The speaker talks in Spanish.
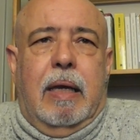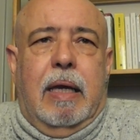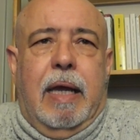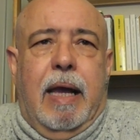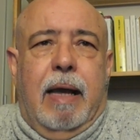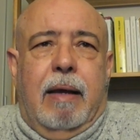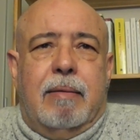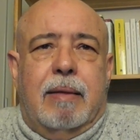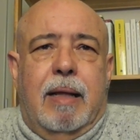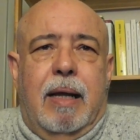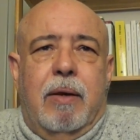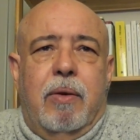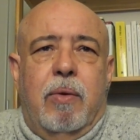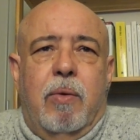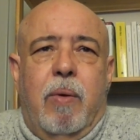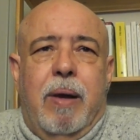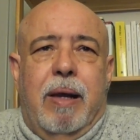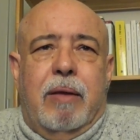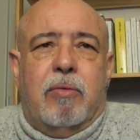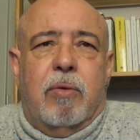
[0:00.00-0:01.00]
Y esta
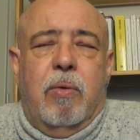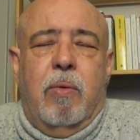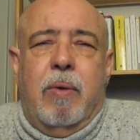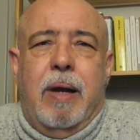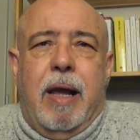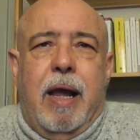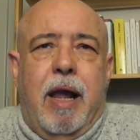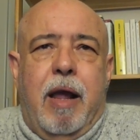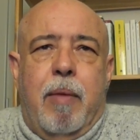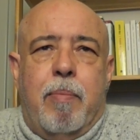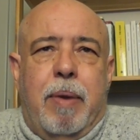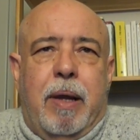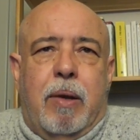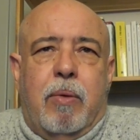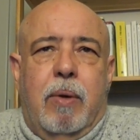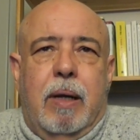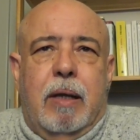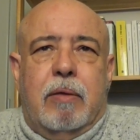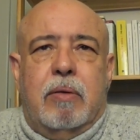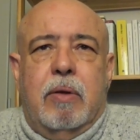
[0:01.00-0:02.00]
no es una
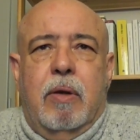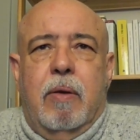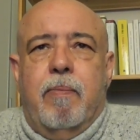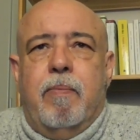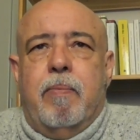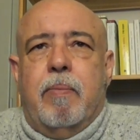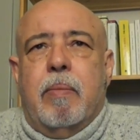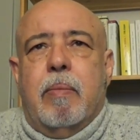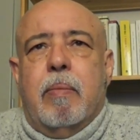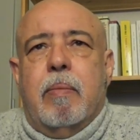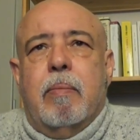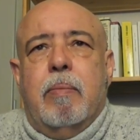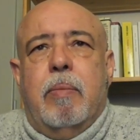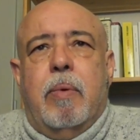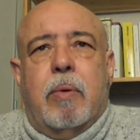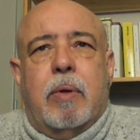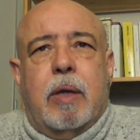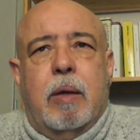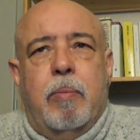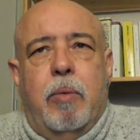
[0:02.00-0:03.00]
especulación,
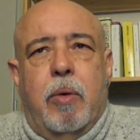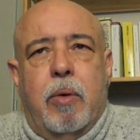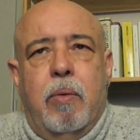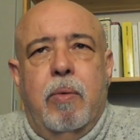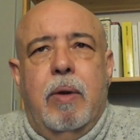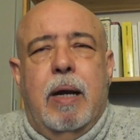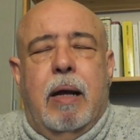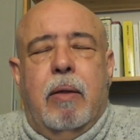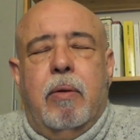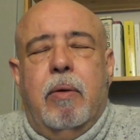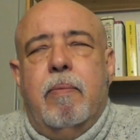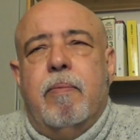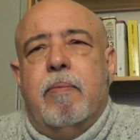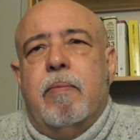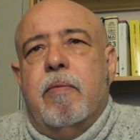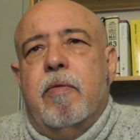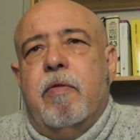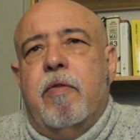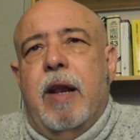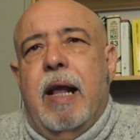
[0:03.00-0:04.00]
porque por un lado,
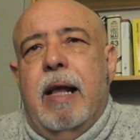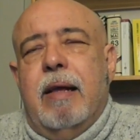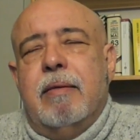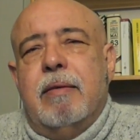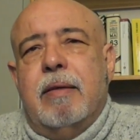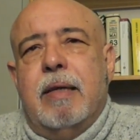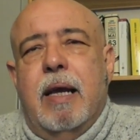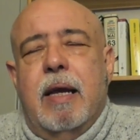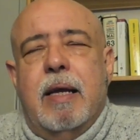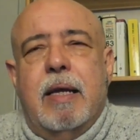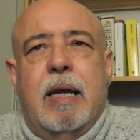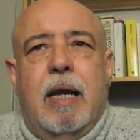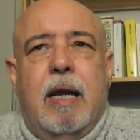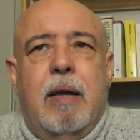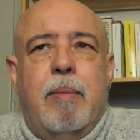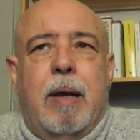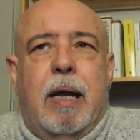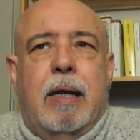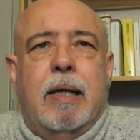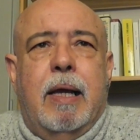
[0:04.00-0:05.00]
Francia y
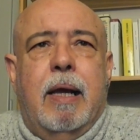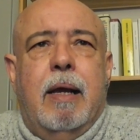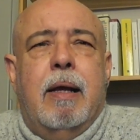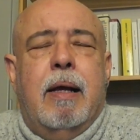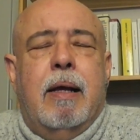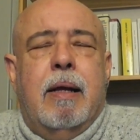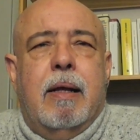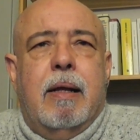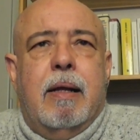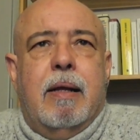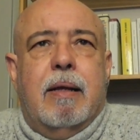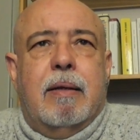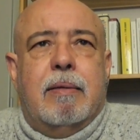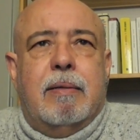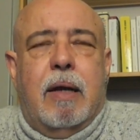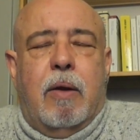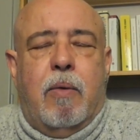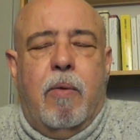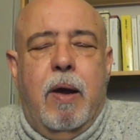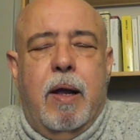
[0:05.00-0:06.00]
Alemania
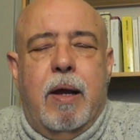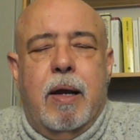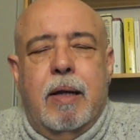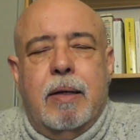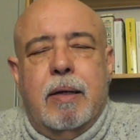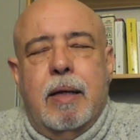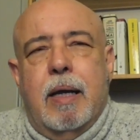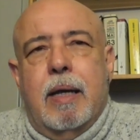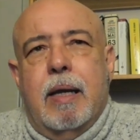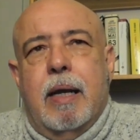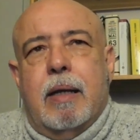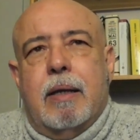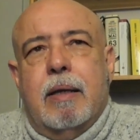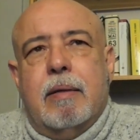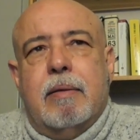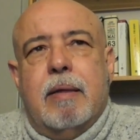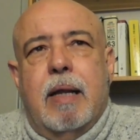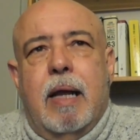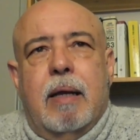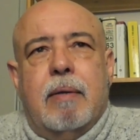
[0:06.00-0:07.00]
se acuerdan en
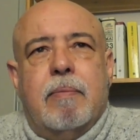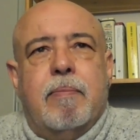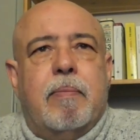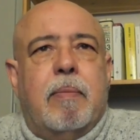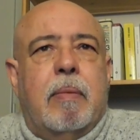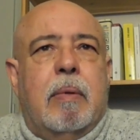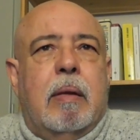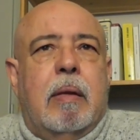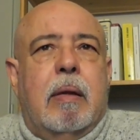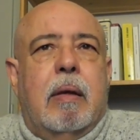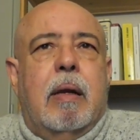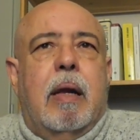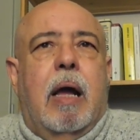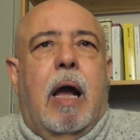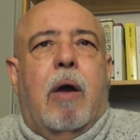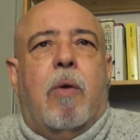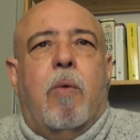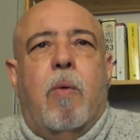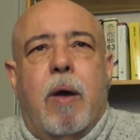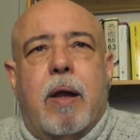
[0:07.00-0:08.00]
Aquisgrán,
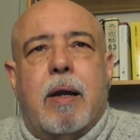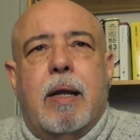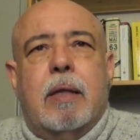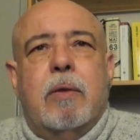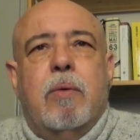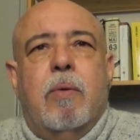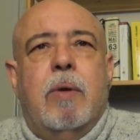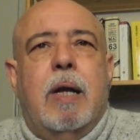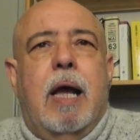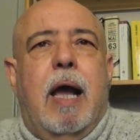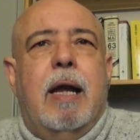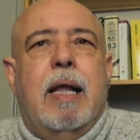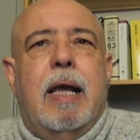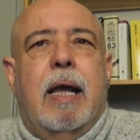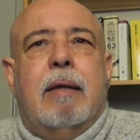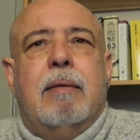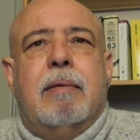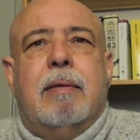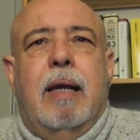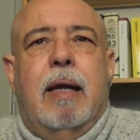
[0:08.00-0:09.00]
acuerdan una
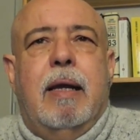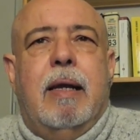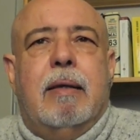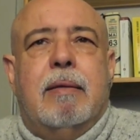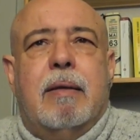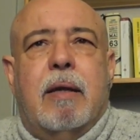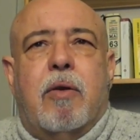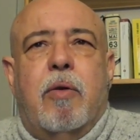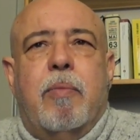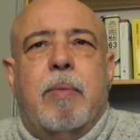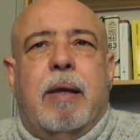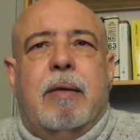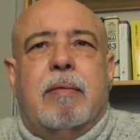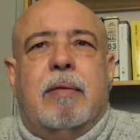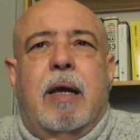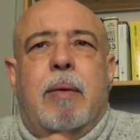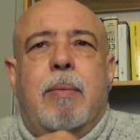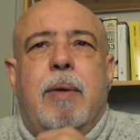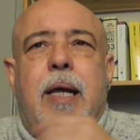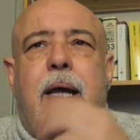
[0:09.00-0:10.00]
alianza y se
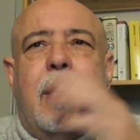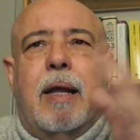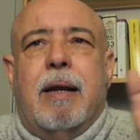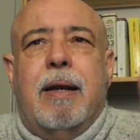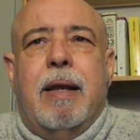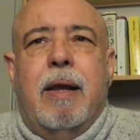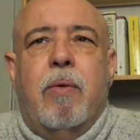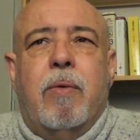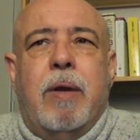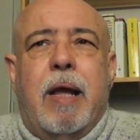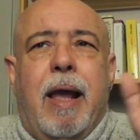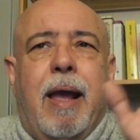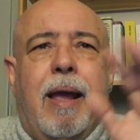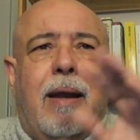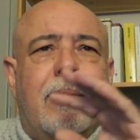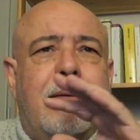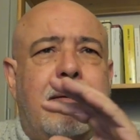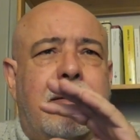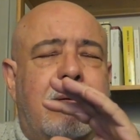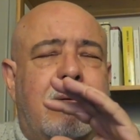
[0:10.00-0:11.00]
comienza a hablar de un
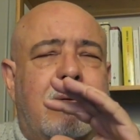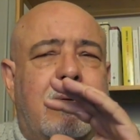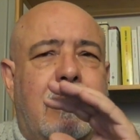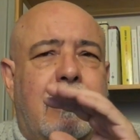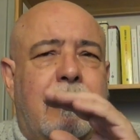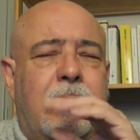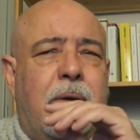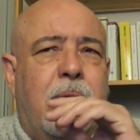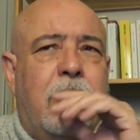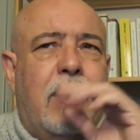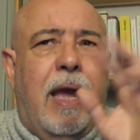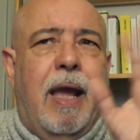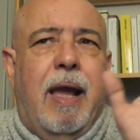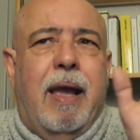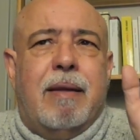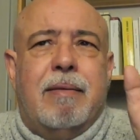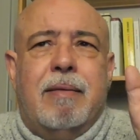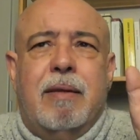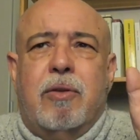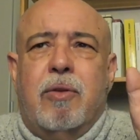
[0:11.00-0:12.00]
ejército, de un
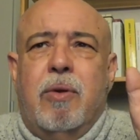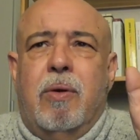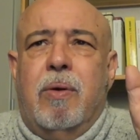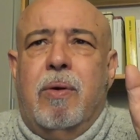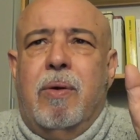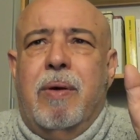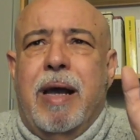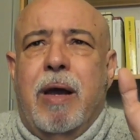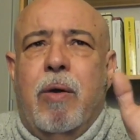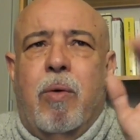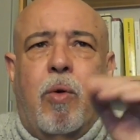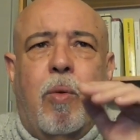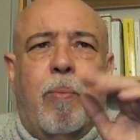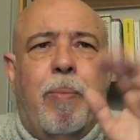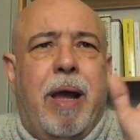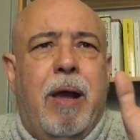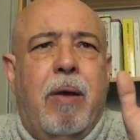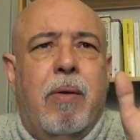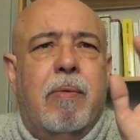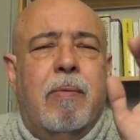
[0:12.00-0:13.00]
ejército
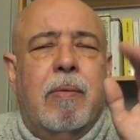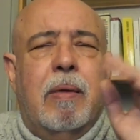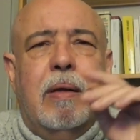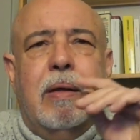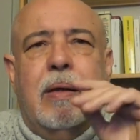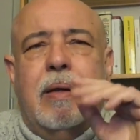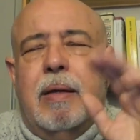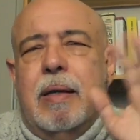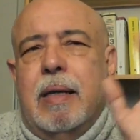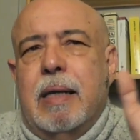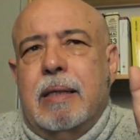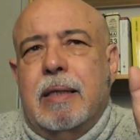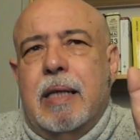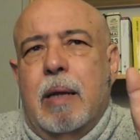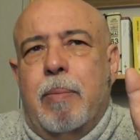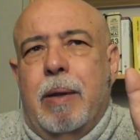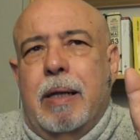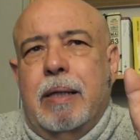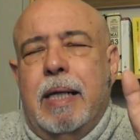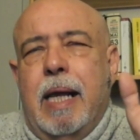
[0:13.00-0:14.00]
europeo
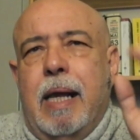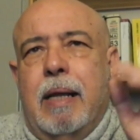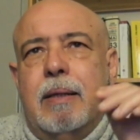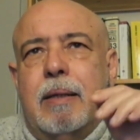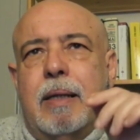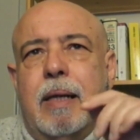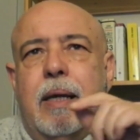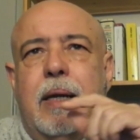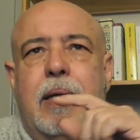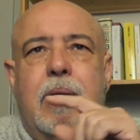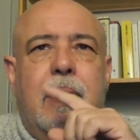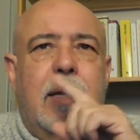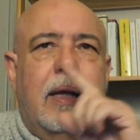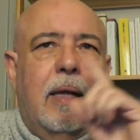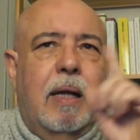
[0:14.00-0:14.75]
independiente.